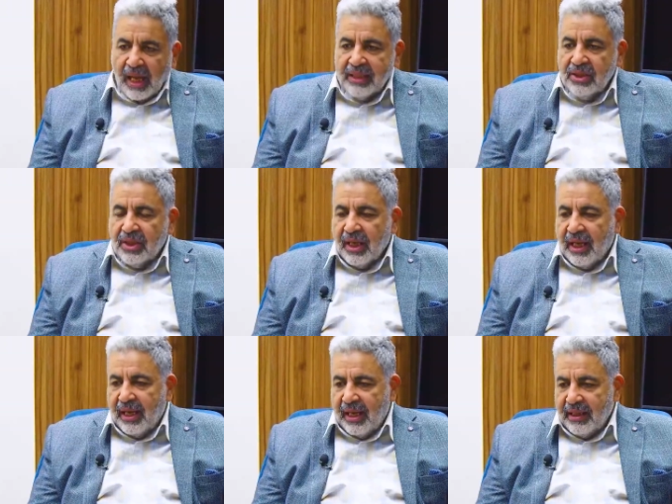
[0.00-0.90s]
حضرتك
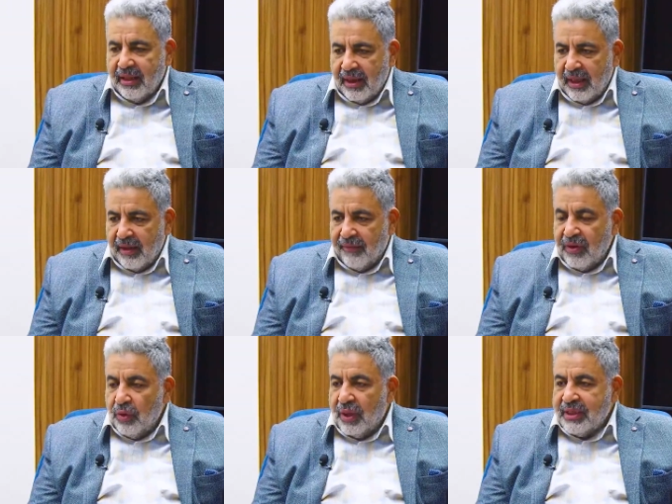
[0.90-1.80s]
انا
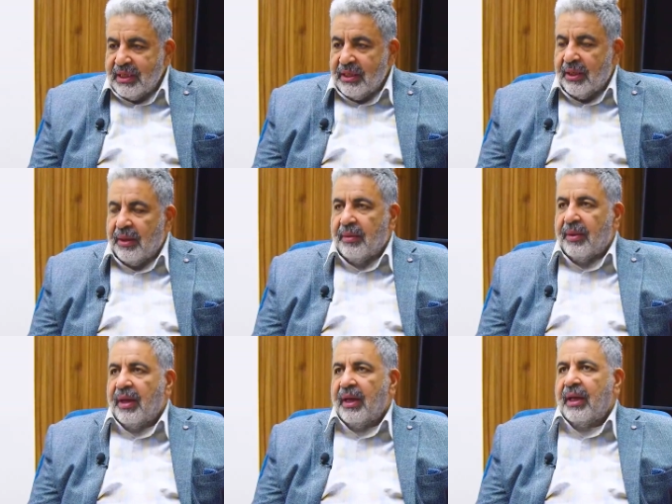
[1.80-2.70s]
في دلوقتي
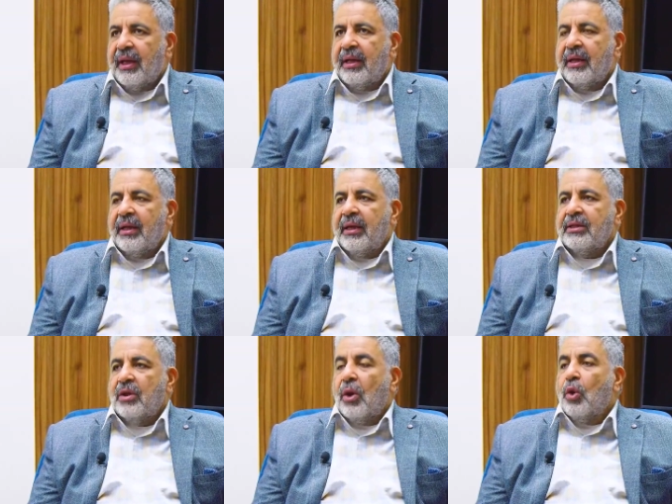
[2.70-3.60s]

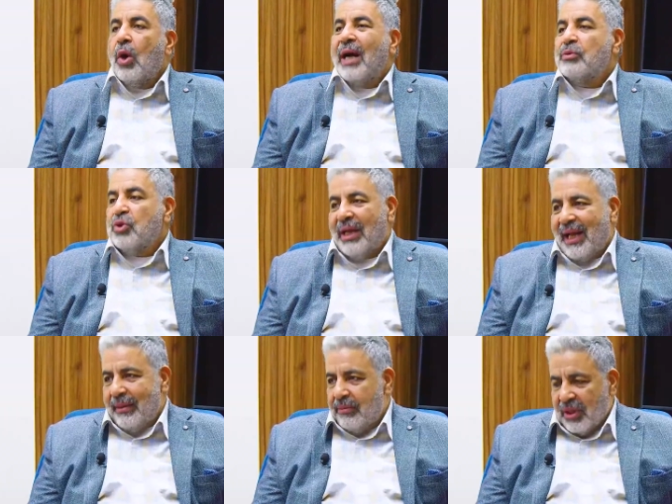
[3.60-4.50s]
توجه على مستوى
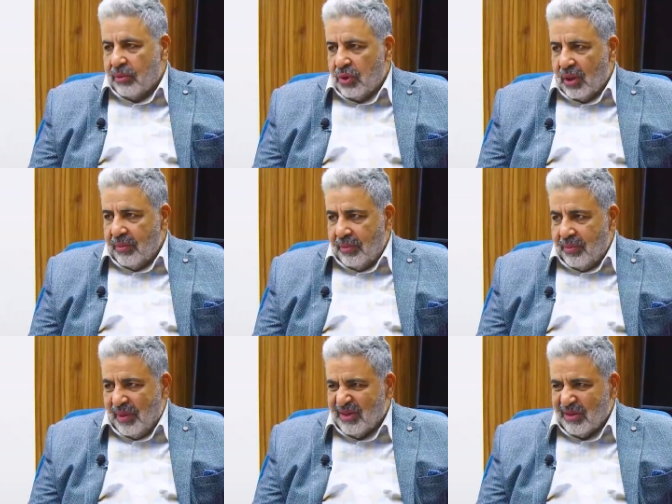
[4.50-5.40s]
العالم مش على مستوى
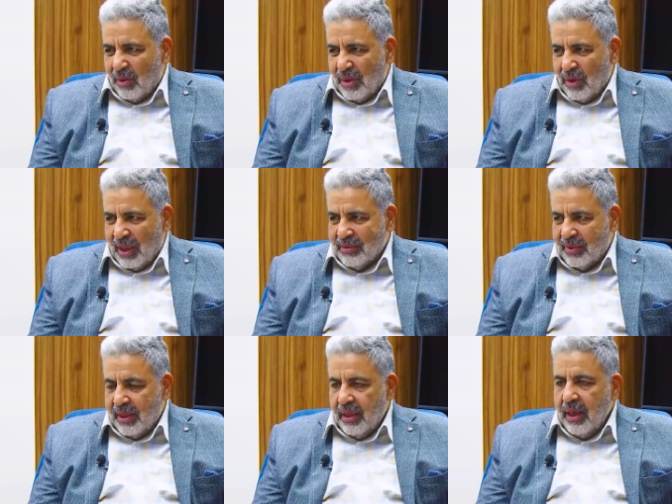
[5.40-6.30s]
مصر او الدول
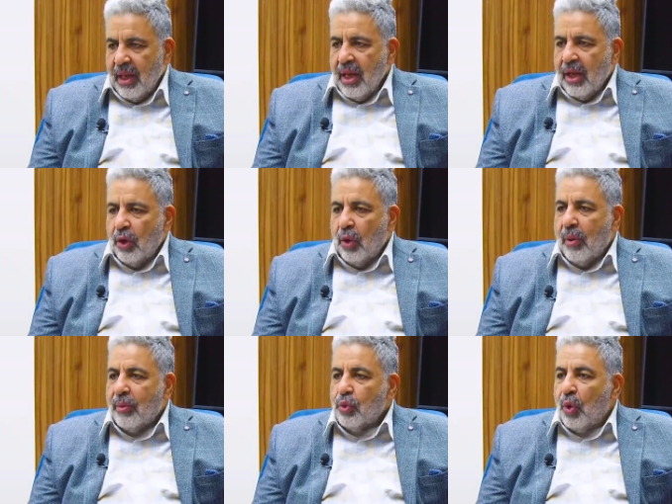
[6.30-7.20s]
العربيه اللي
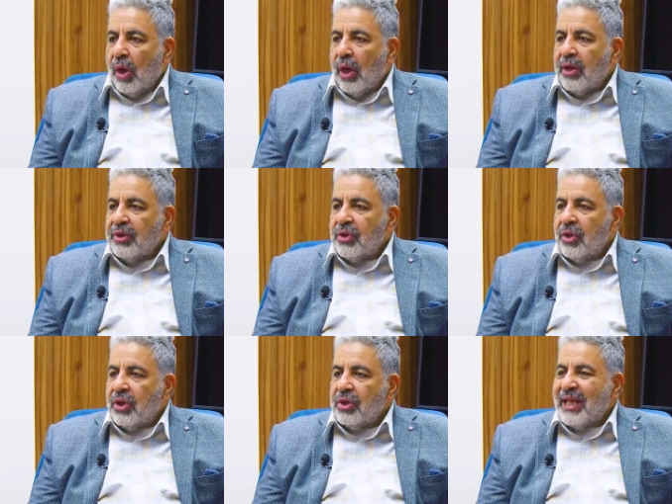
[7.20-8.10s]
هو موضوع
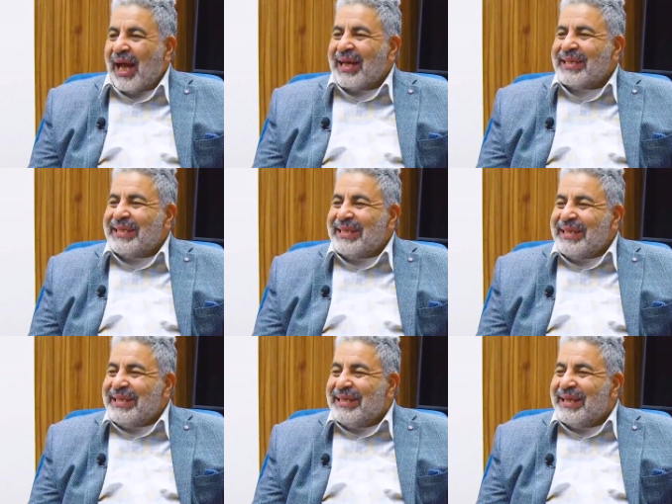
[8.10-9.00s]
ان
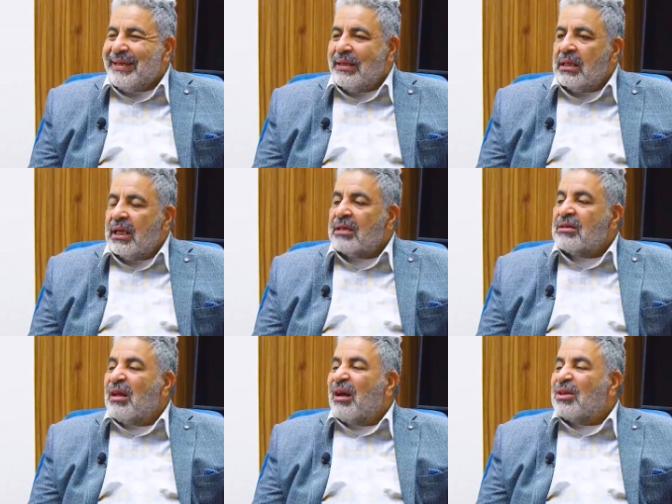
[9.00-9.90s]
تحديد
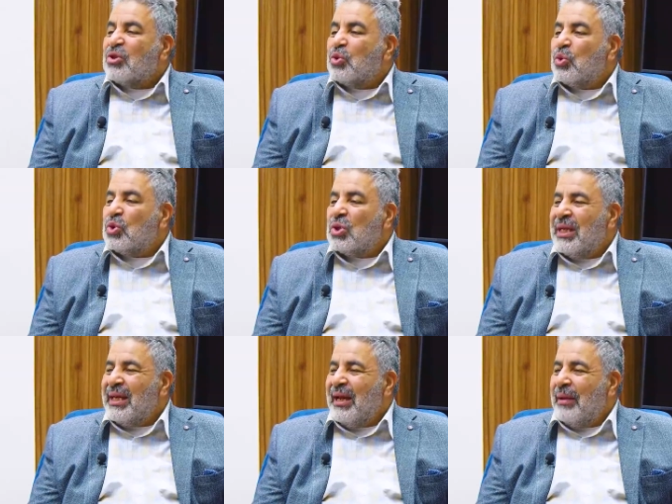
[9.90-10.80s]
التخصص
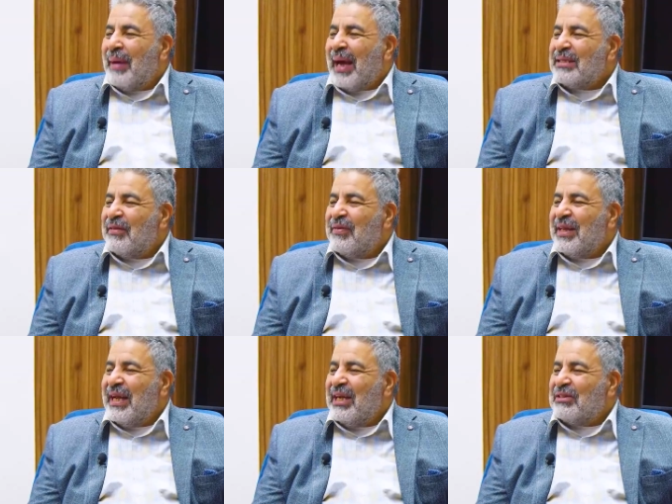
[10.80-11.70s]
المعرفي
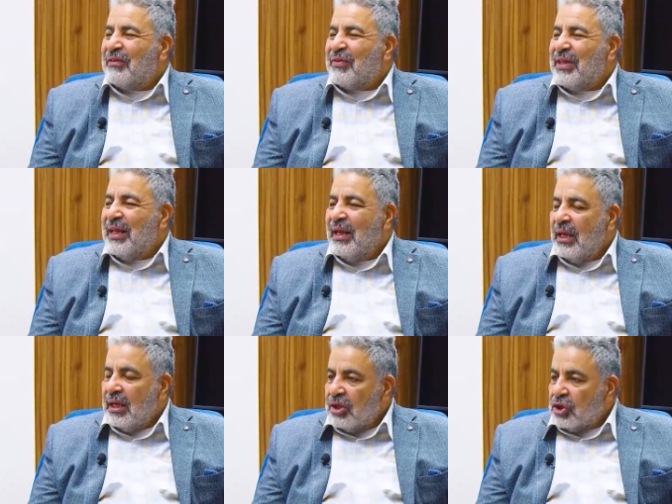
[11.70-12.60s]
الحرفي
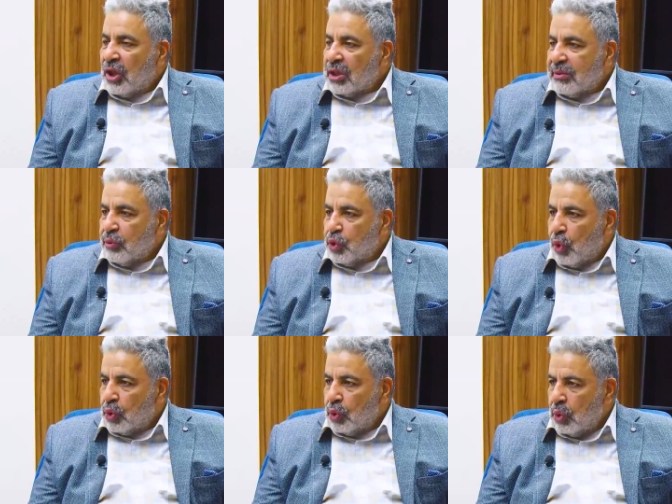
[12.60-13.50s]
للشخص من
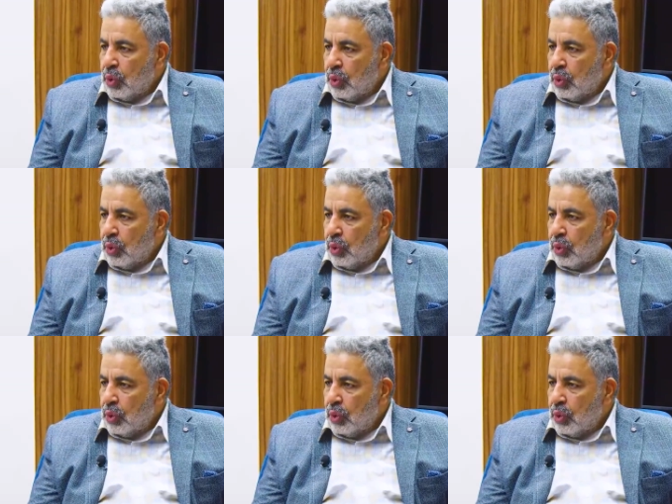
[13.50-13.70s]
صغره